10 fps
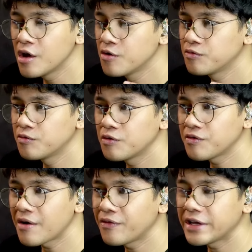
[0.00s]
Fufu
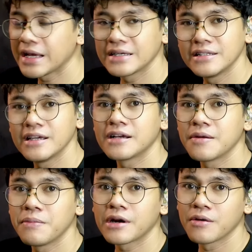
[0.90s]
Fafa yang dia
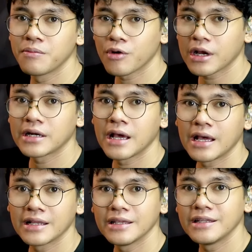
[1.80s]
gembar-gemborkan
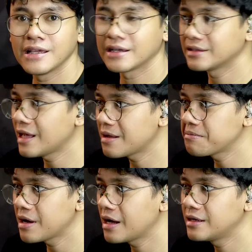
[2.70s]
hari ini yang
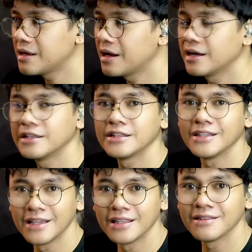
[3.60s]
tanpa ada
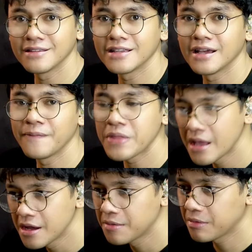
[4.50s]
henti-hentinya.
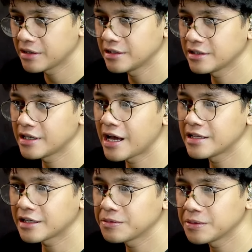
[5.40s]
Makanya saya ajak
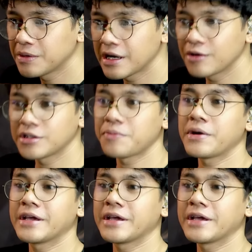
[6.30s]
teman-teman, ayo kita pakai